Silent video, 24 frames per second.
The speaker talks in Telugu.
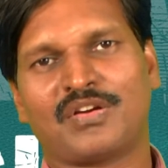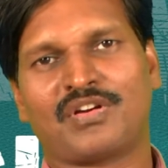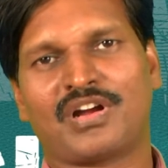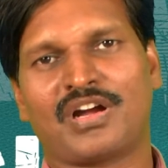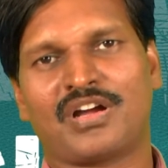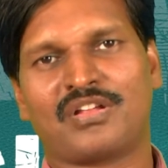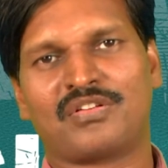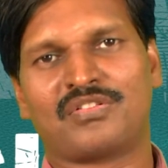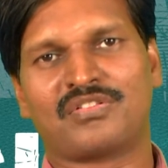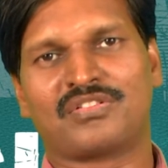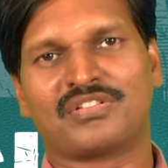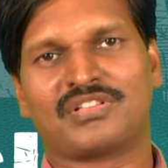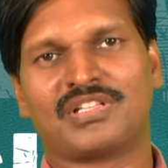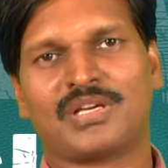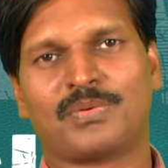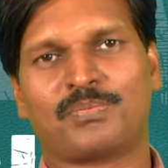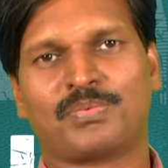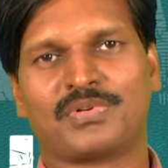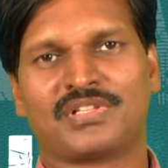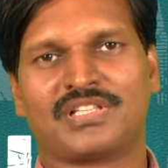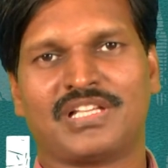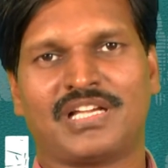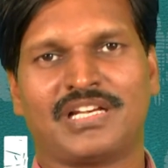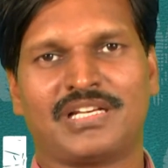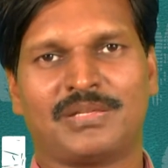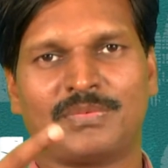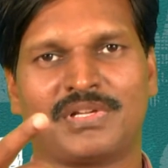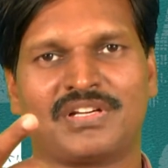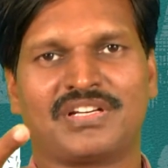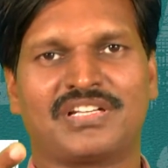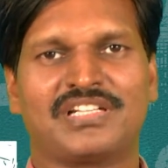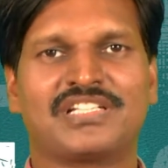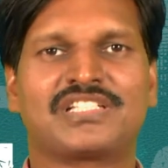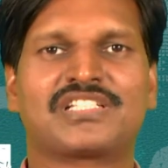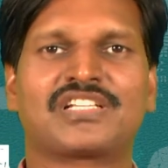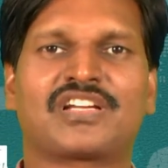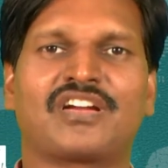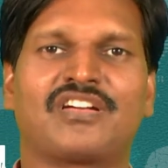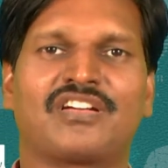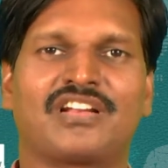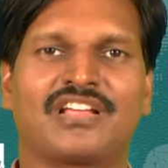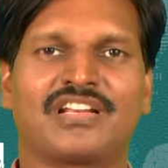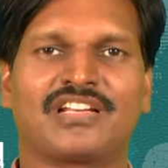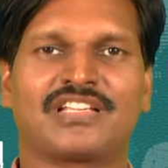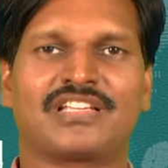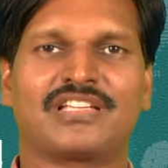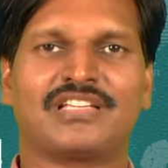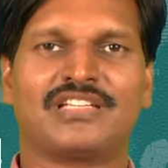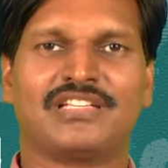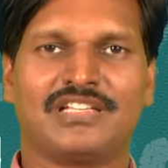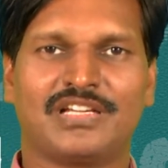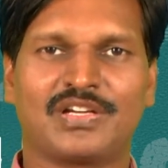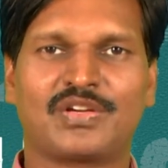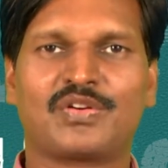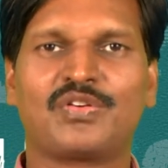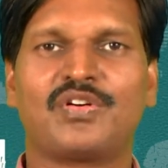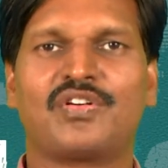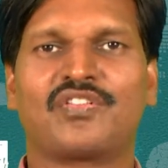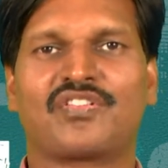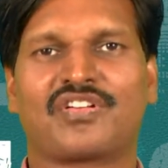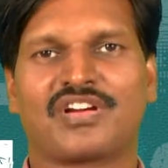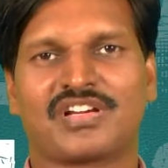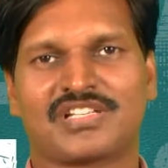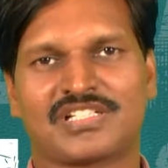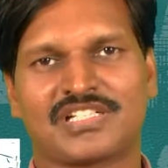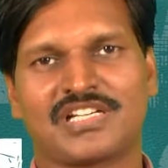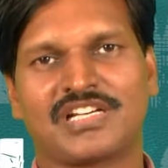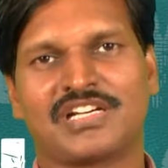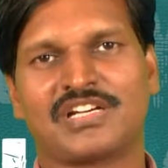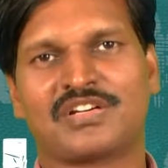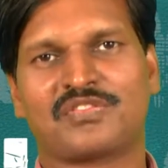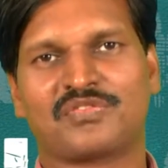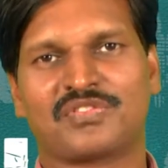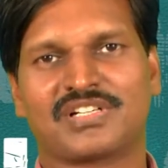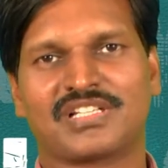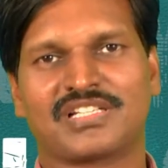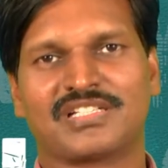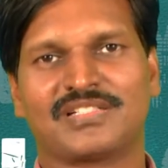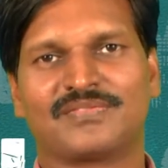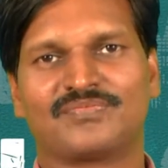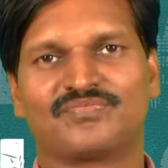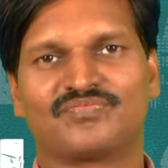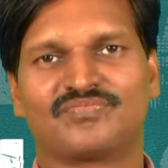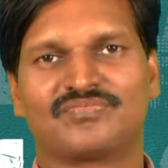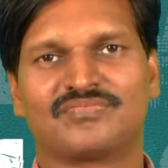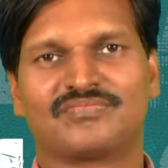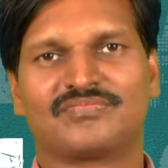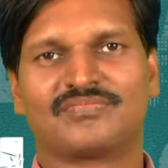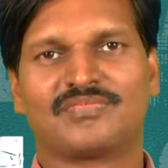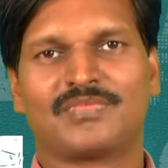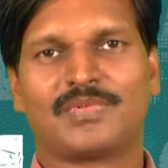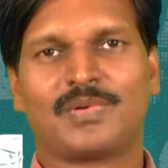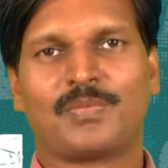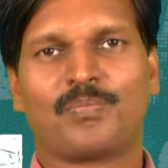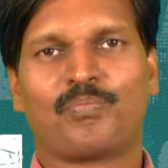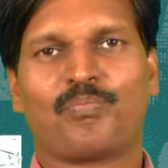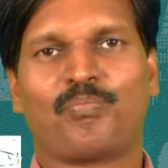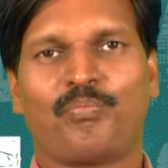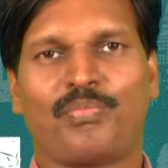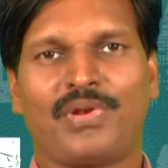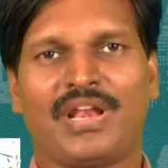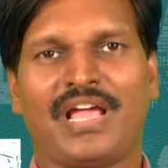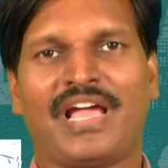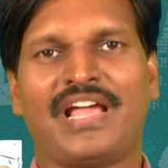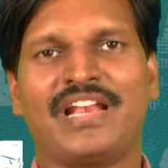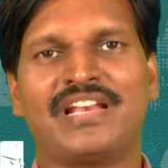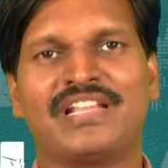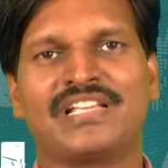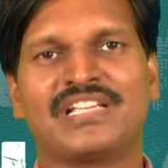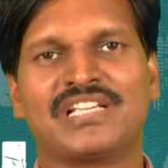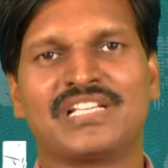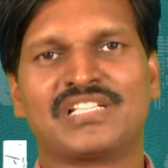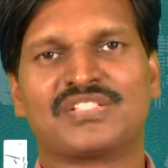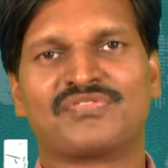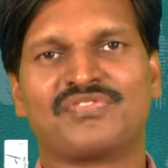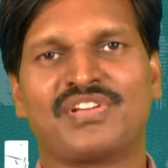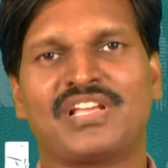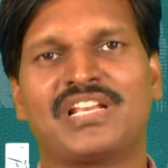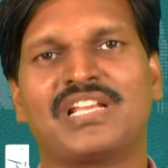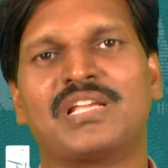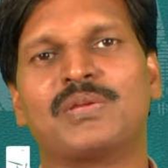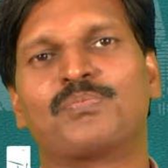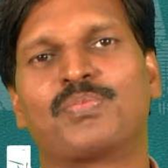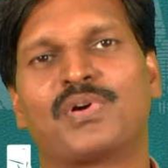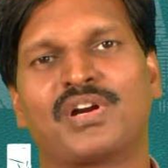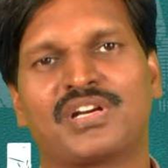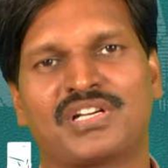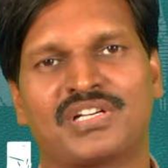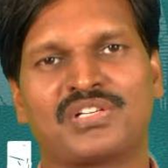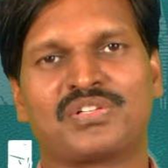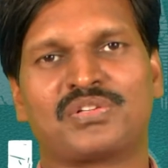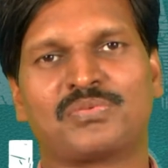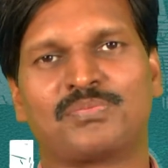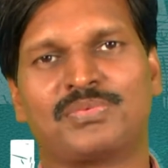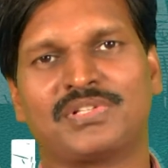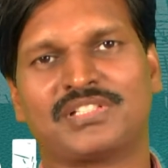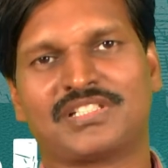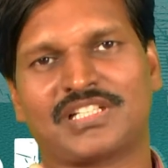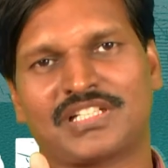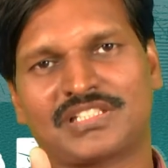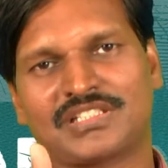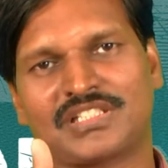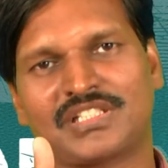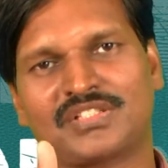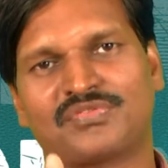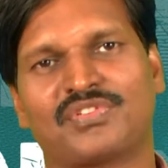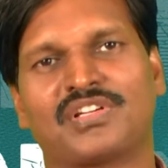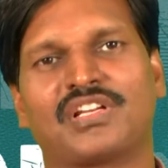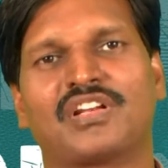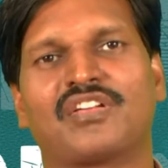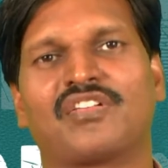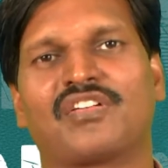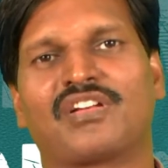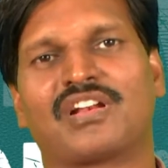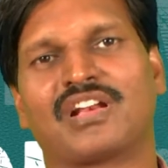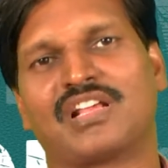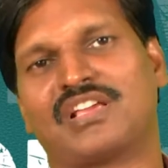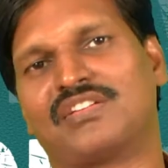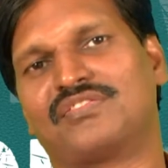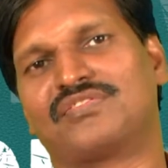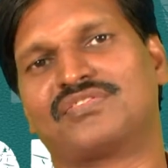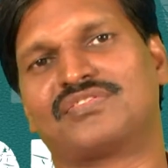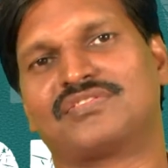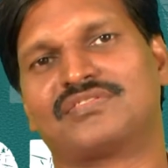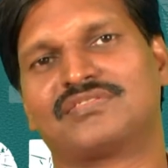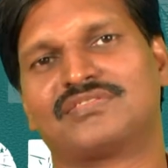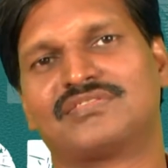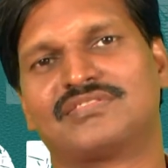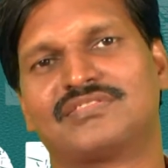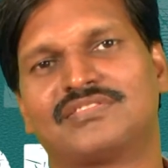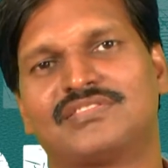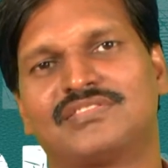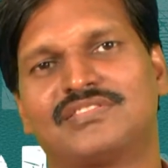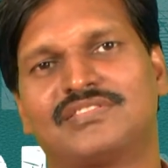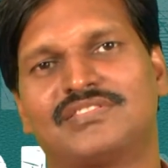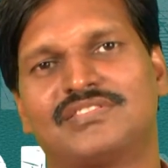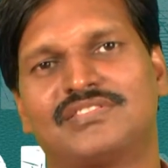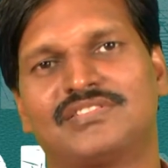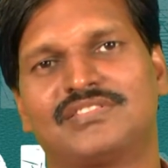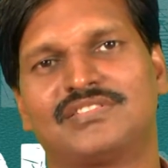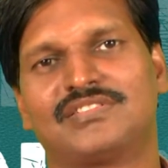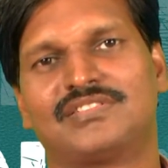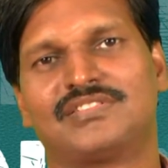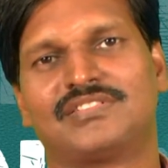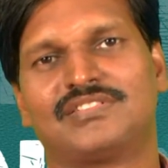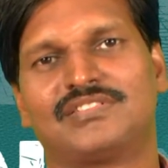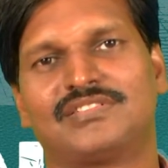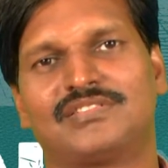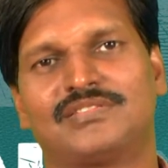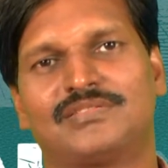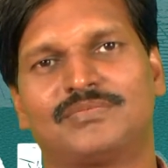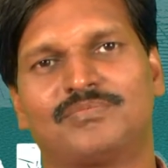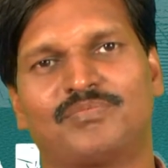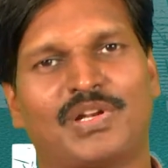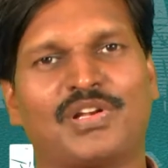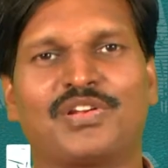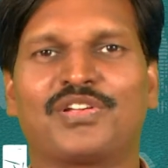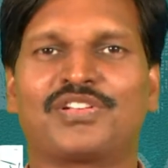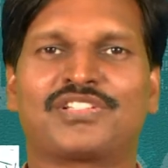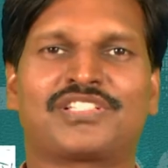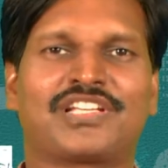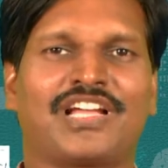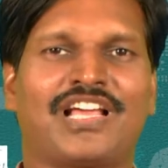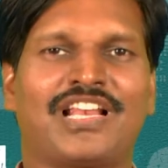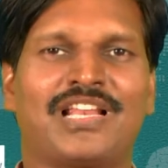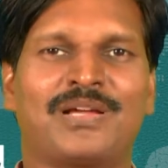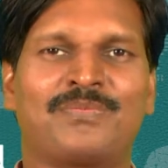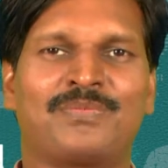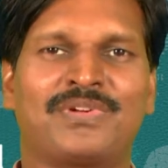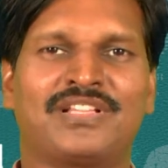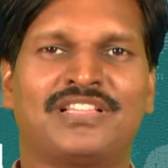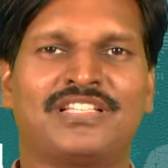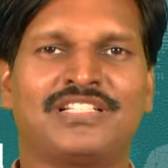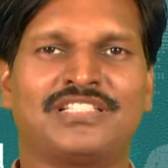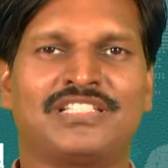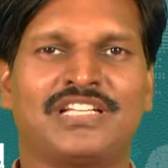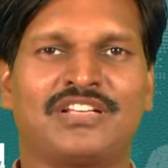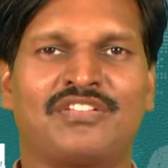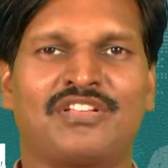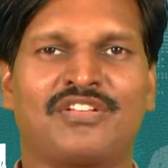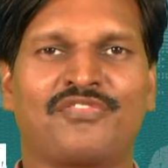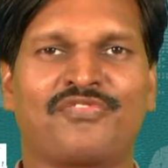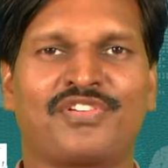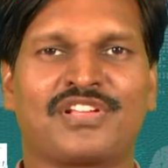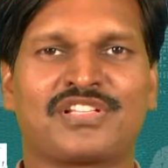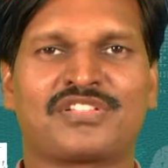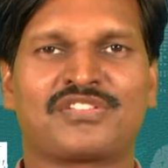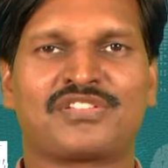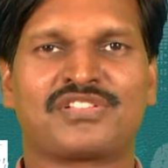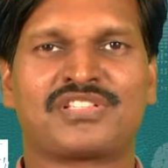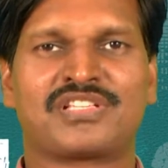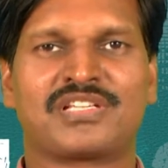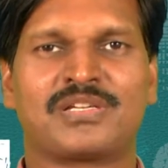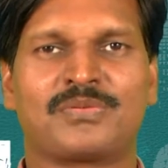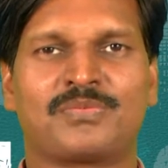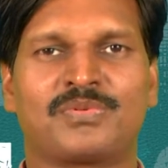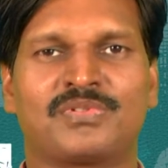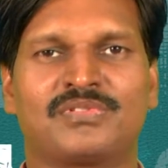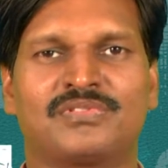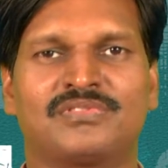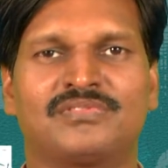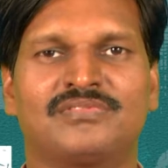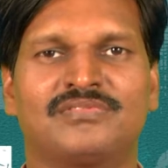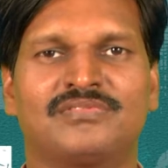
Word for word: అవగాహన ఉంటుందో అప్పుడు దాన్ని మనం రీచ్ కావడానికి ఎక్కువ అవకాశాలు అనేవి ఉంటాయి ప్లానింగ్ ఈజ్ వెరీ ఇంపార్టెంట్ టు బీ సక్సెస్ఫుల్ ఇన్ అవర్ లైఫ్ మనలో చాలామంది జనవరి ఫస్ట్ వచ్చినప్పుడు